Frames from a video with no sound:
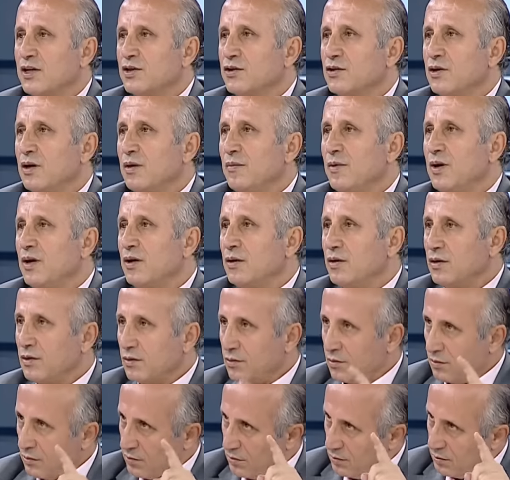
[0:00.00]
kaç ama
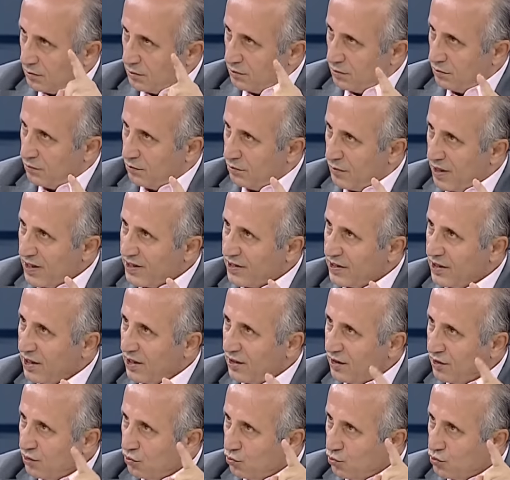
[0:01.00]

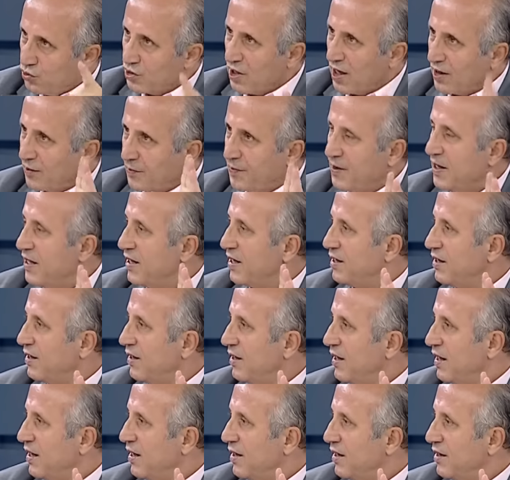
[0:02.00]
Mekke'nin uzak bir
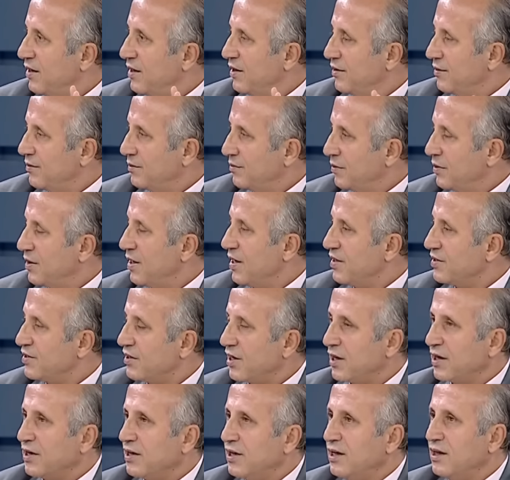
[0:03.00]
yerinde. Şimdi o zaman
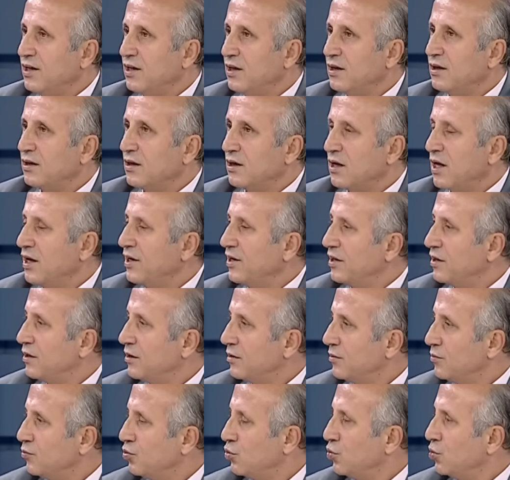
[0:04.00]
o mantığa
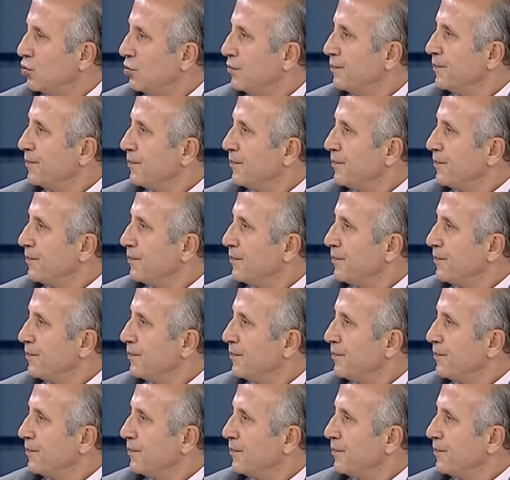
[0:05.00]
evet.